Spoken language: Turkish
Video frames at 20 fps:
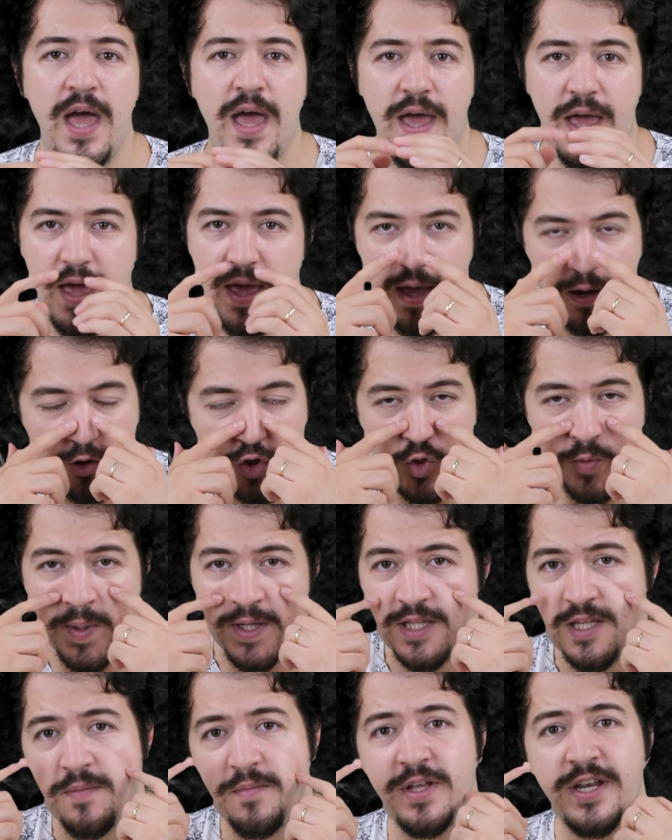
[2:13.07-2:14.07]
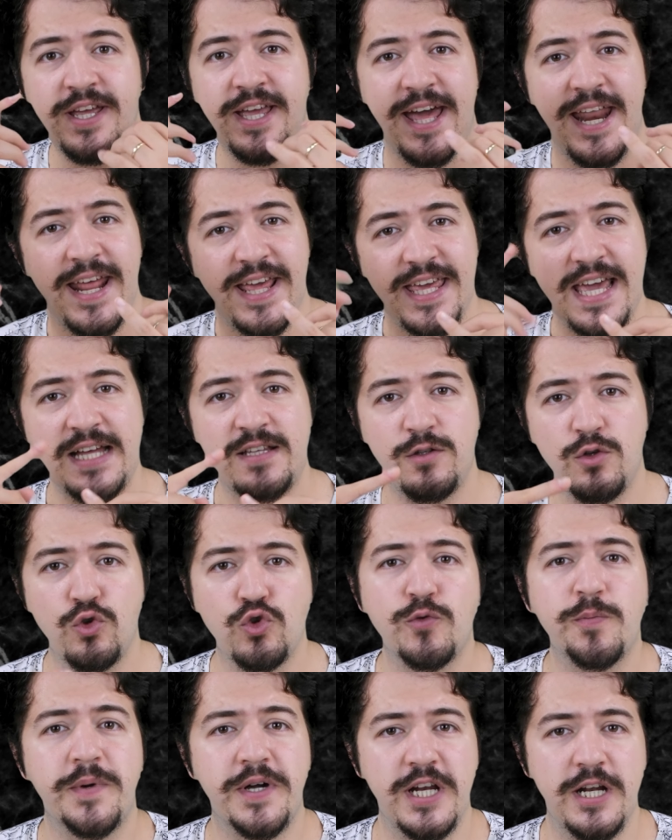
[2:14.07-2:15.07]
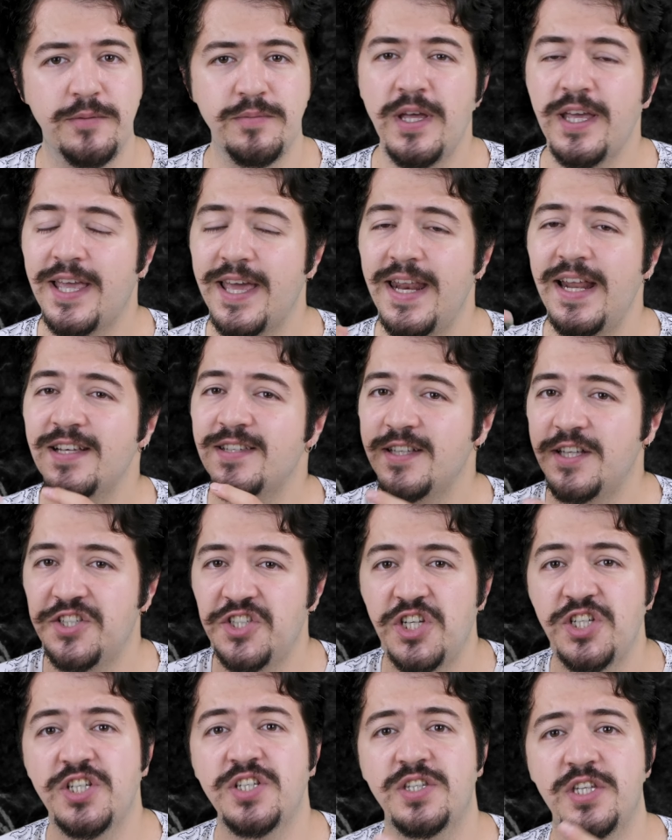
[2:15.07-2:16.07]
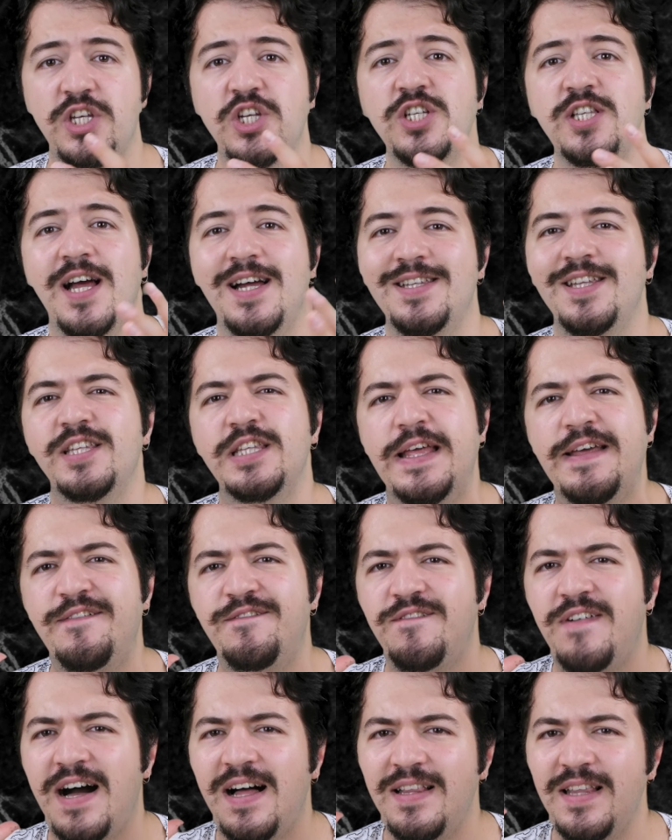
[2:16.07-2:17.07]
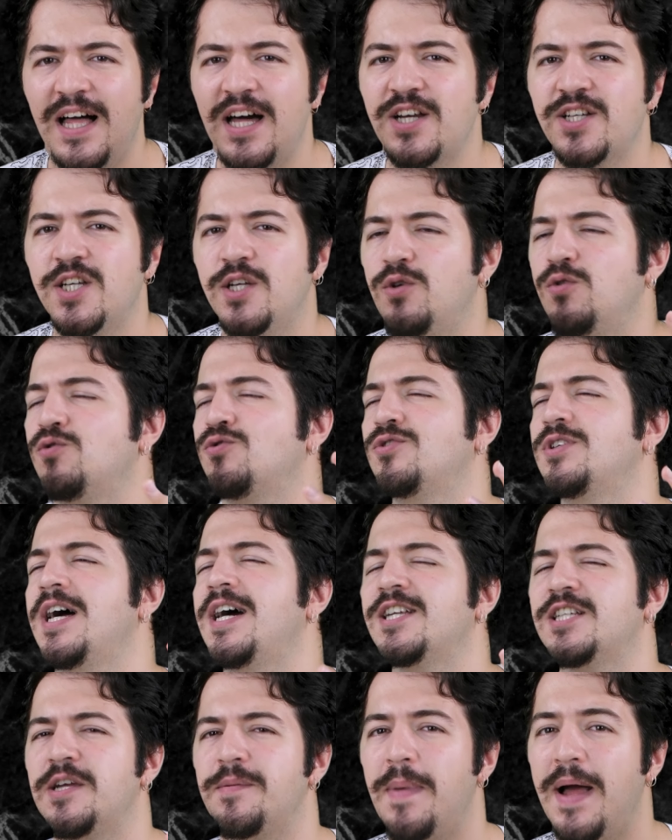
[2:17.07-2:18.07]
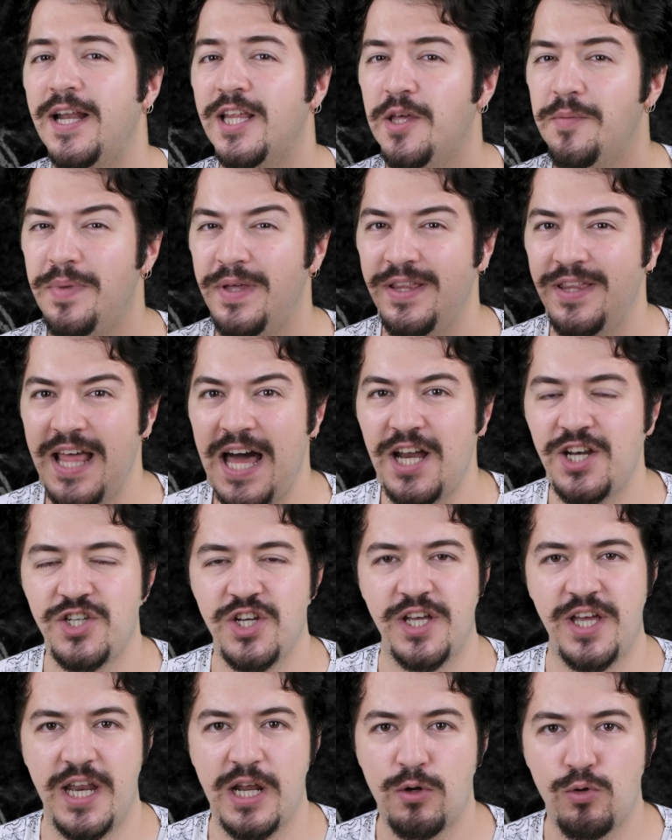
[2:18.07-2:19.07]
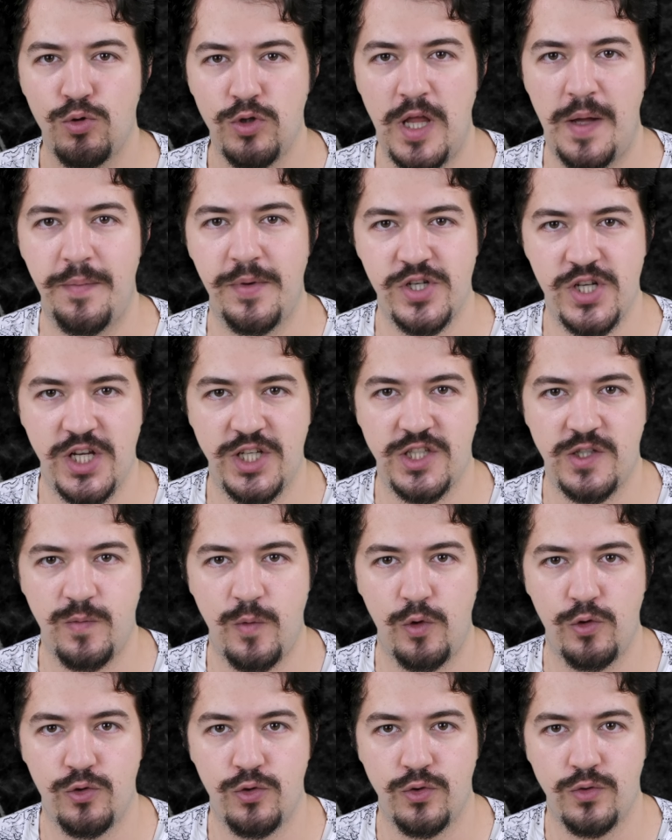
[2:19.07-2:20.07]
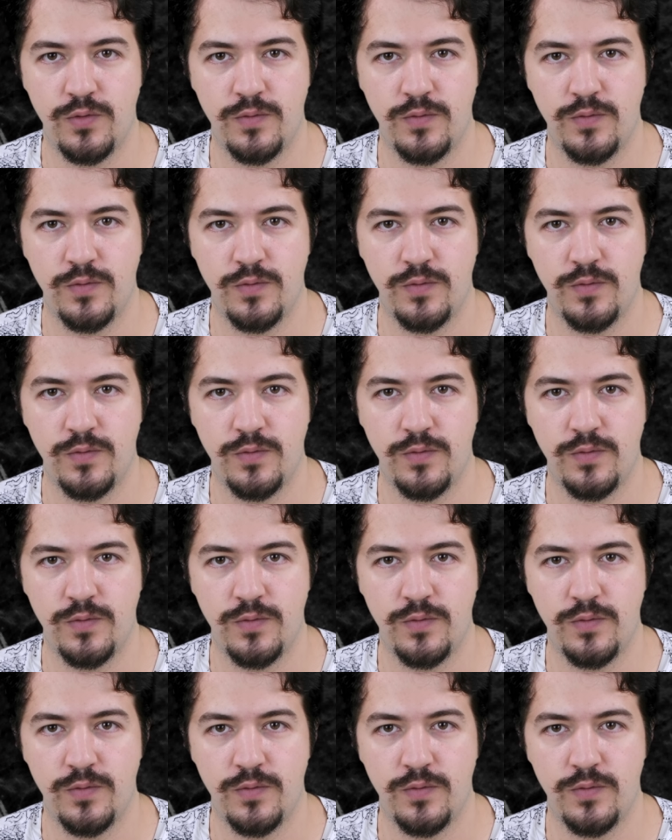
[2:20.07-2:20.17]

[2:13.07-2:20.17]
E, o zamandan beri gerek kendi YouTube kanalımda gerekse de çeşitli işlerde defalarca, yüzlerce belki binlerce kere kullanma şansım oldu.